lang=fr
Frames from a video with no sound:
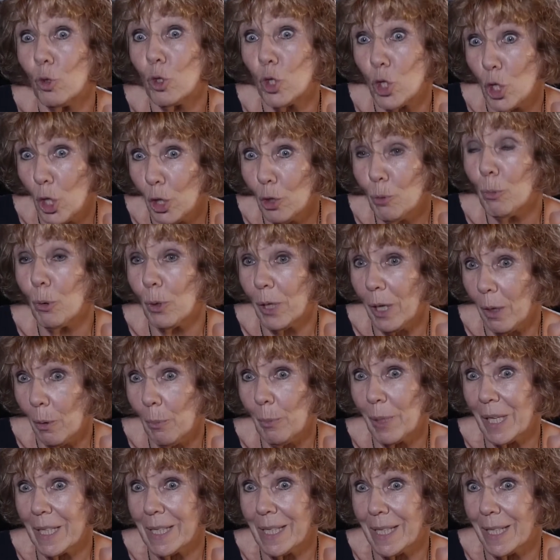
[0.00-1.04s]
de jeunes pour
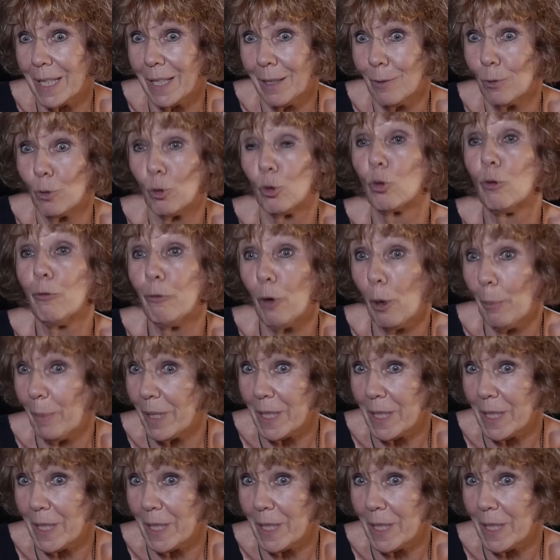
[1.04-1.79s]
les remplacer, donc de